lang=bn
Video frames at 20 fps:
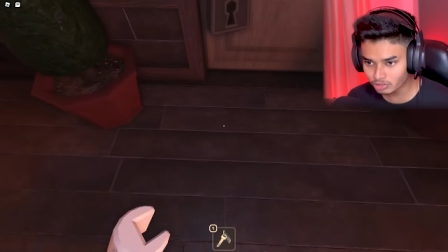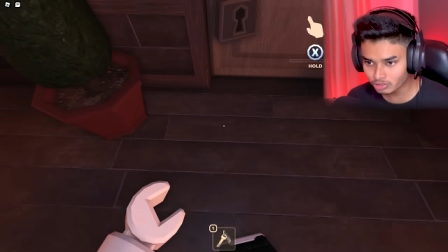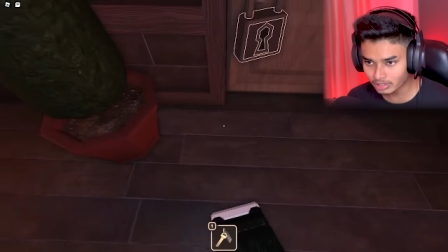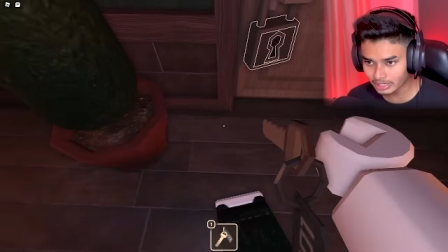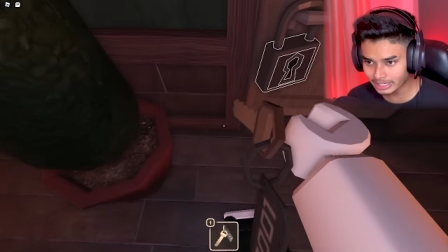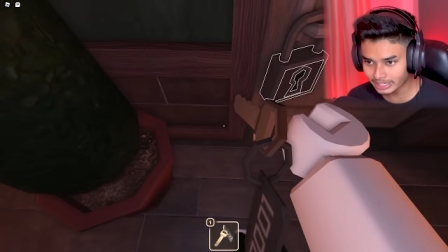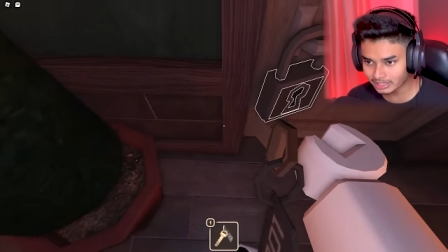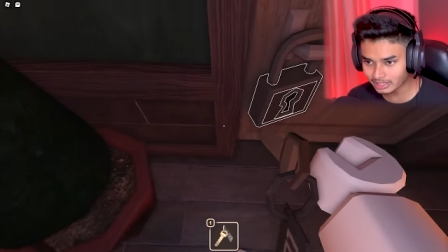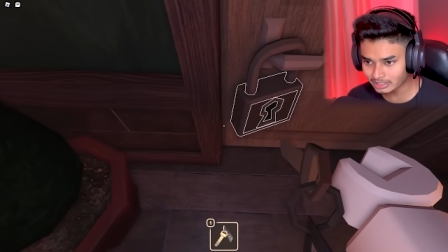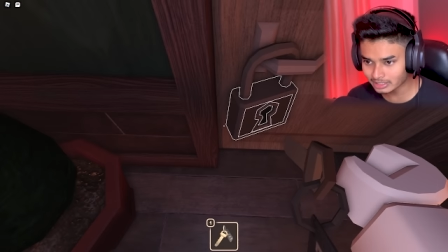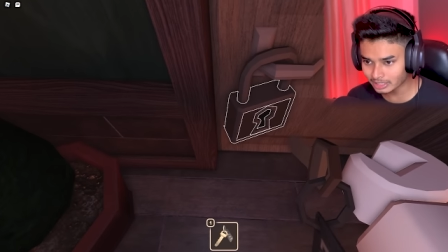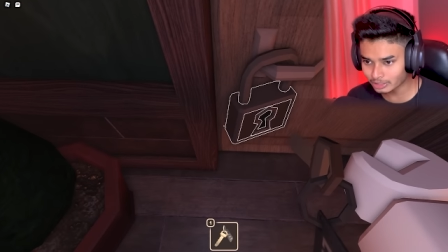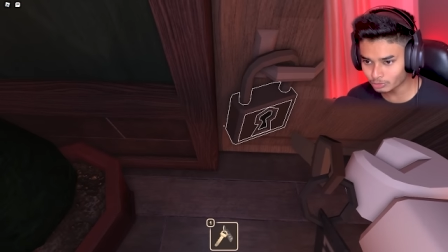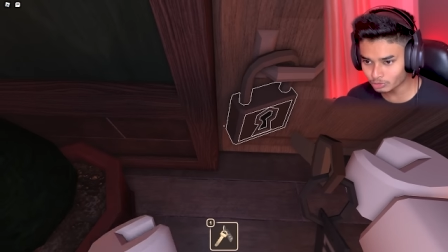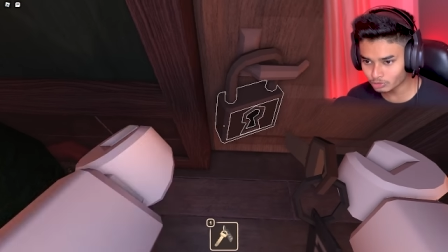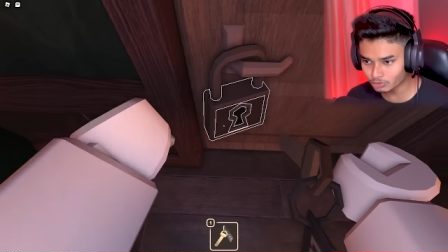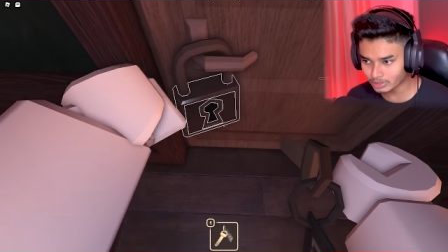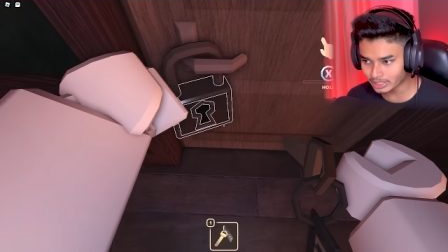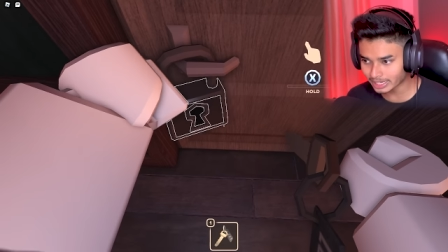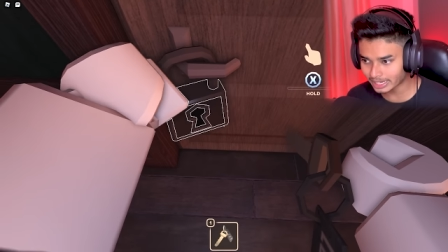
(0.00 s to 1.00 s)
চলে এই কিটা
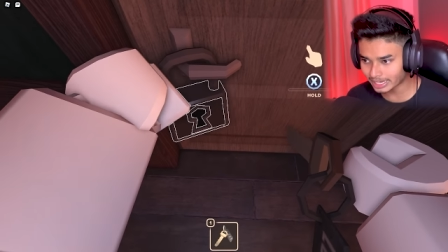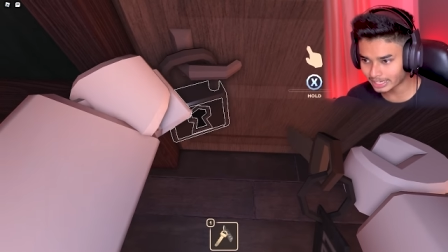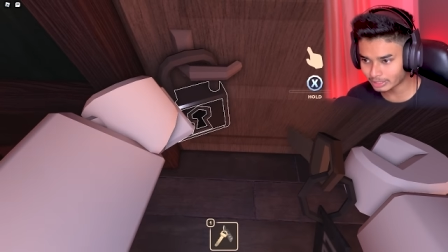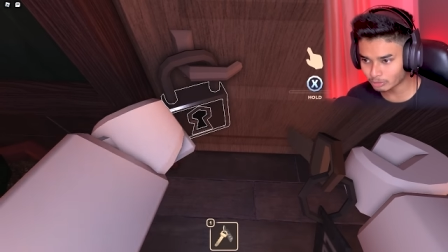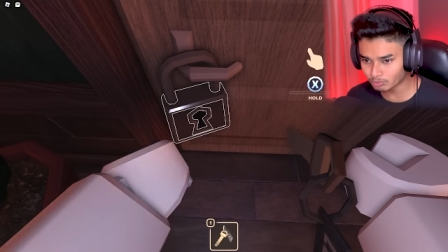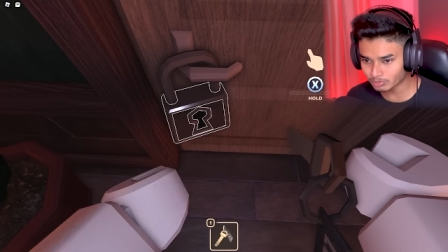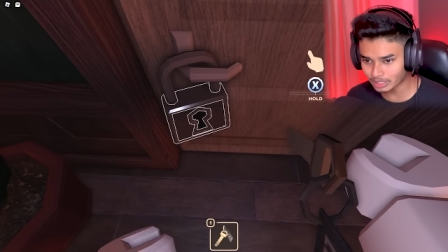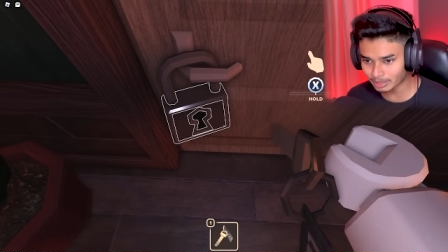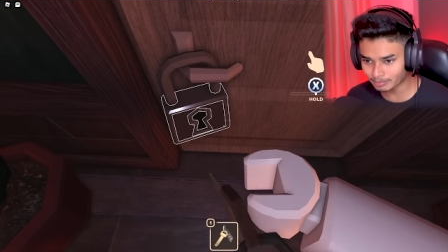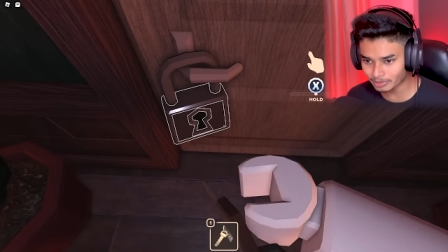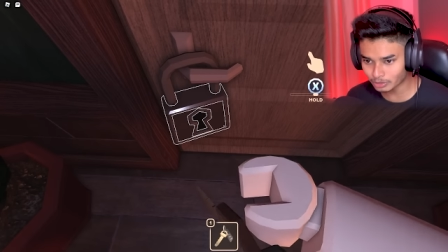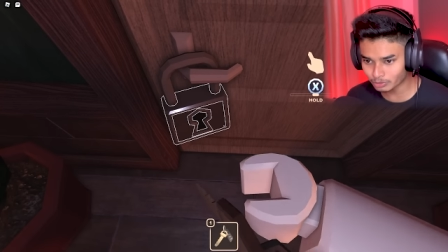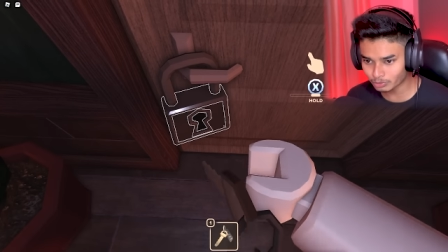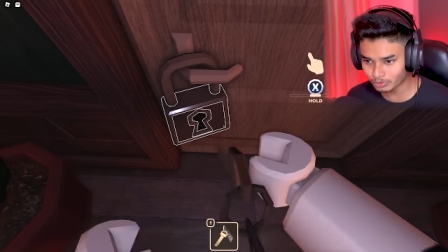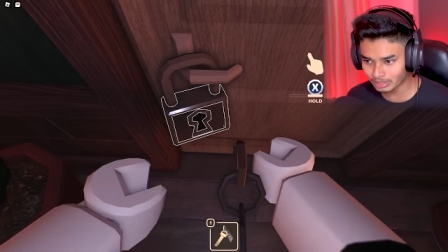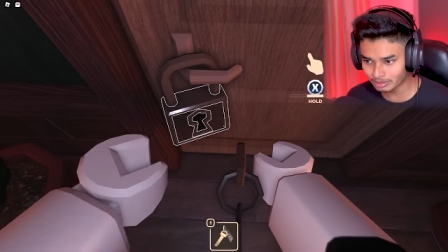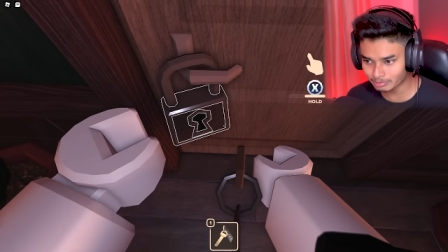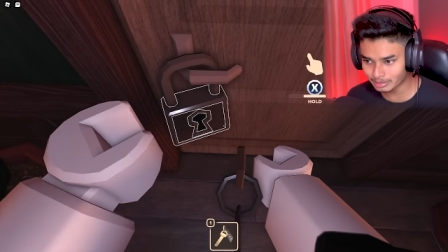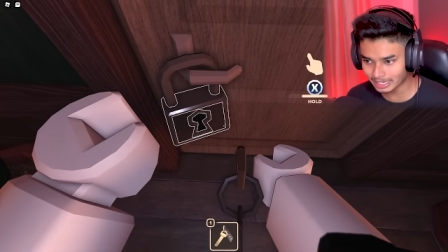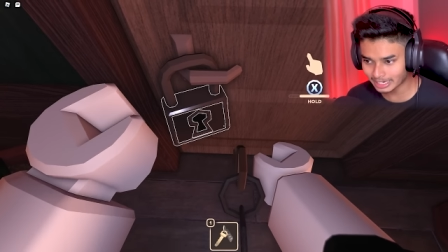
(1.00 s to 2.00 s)
ইউজ করে এই রুমটা আমরা
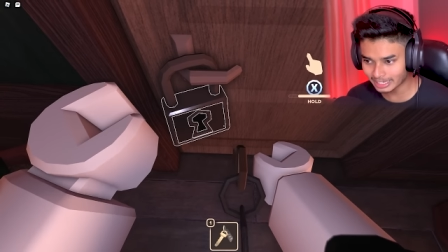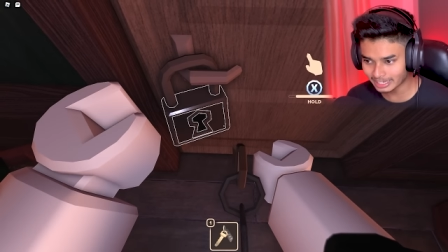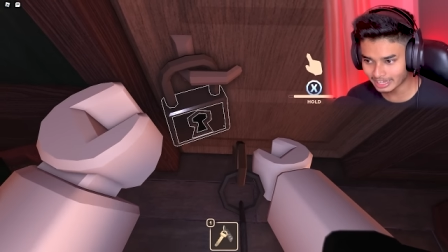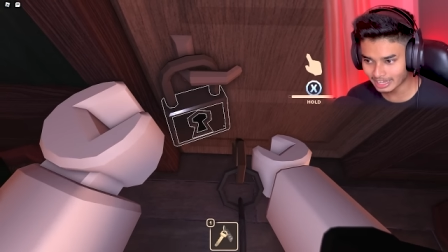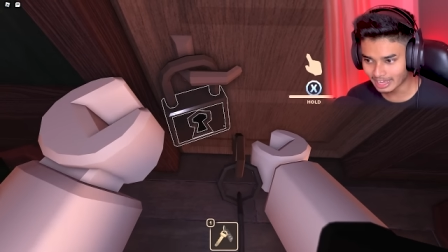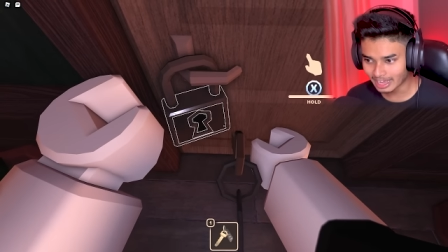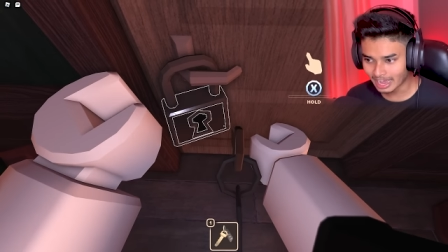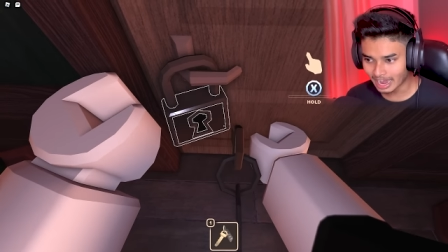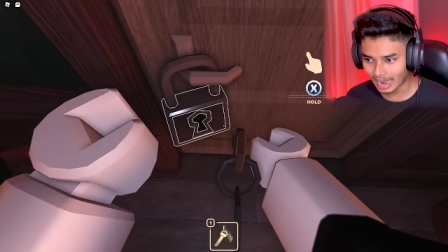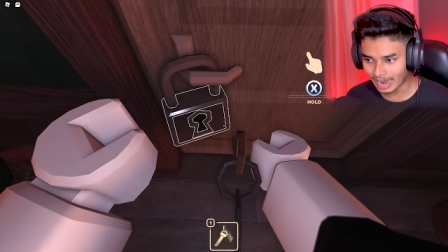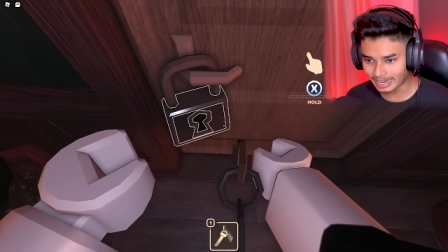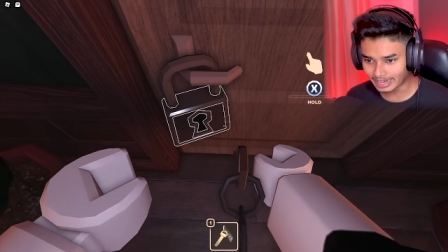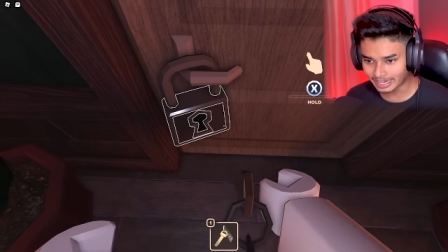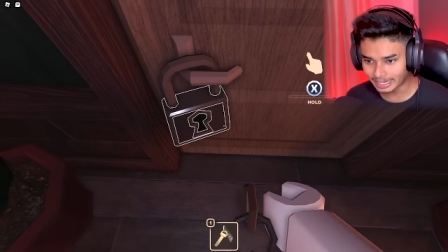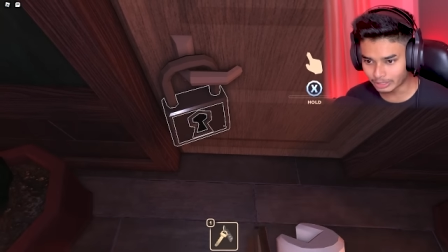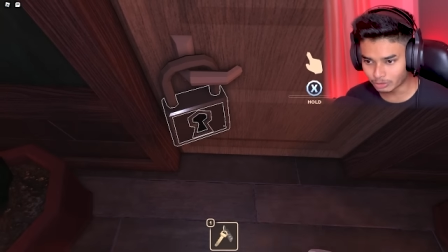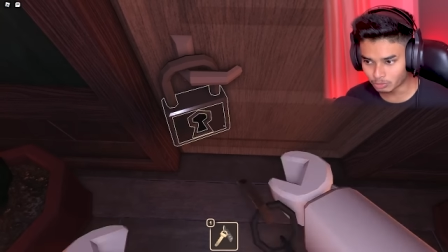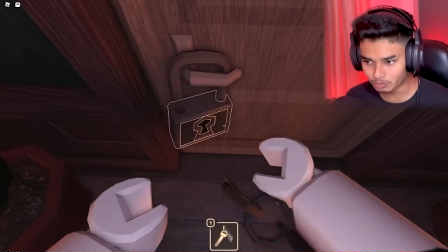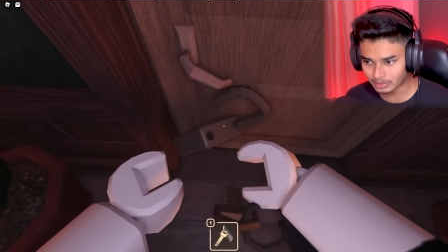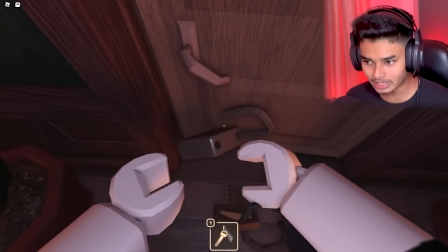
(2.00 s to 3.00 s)
খুলে ফেলি আর
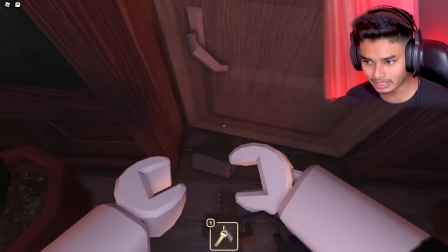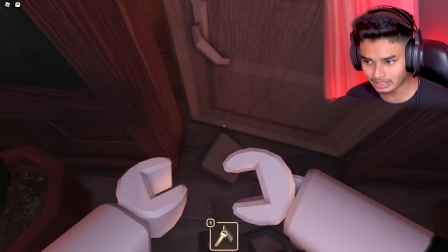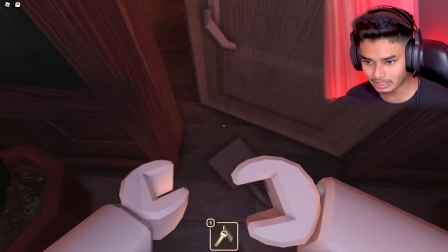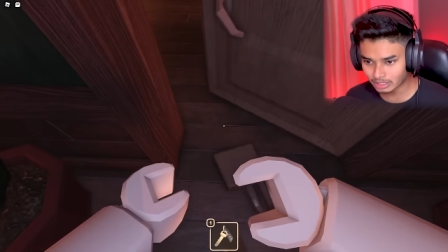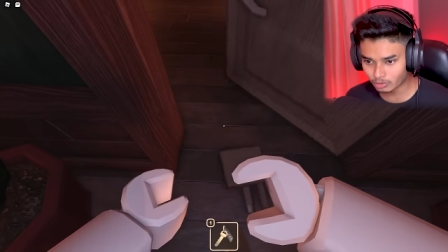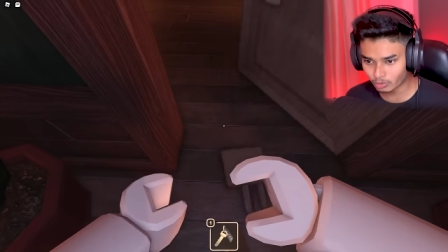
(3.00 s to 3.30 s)
এই রুমটা দিয়ে